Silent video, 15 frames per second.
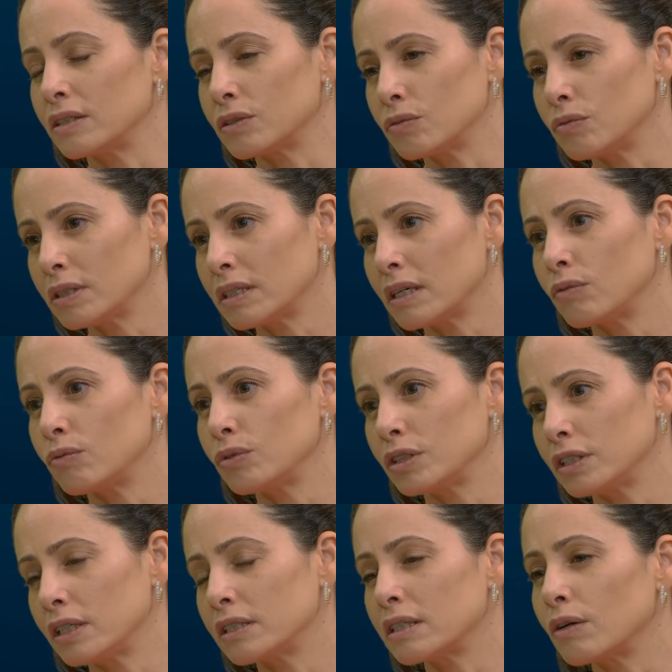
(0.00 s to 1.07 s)
sua saúde e
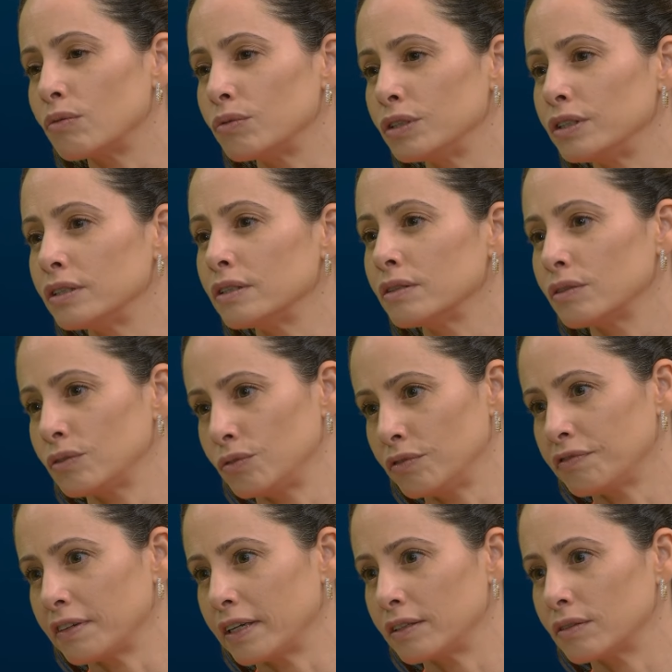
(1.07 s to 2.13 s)
da saúde do
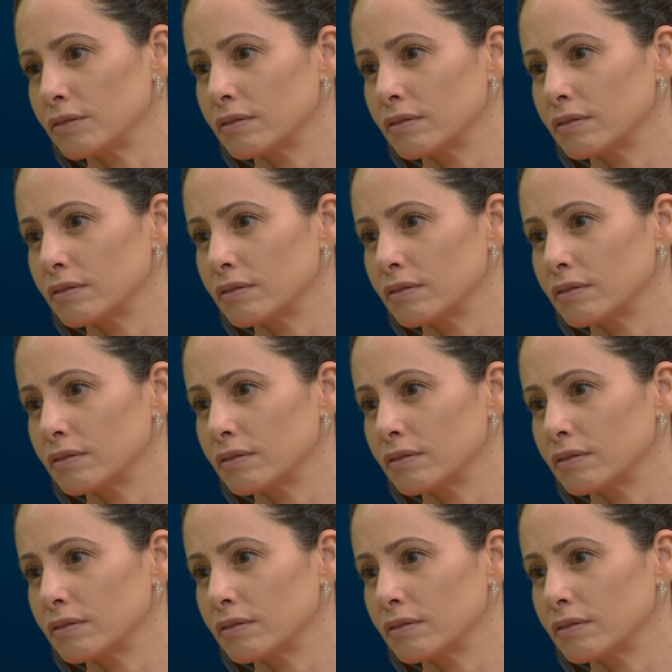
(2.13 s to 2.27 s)
feto.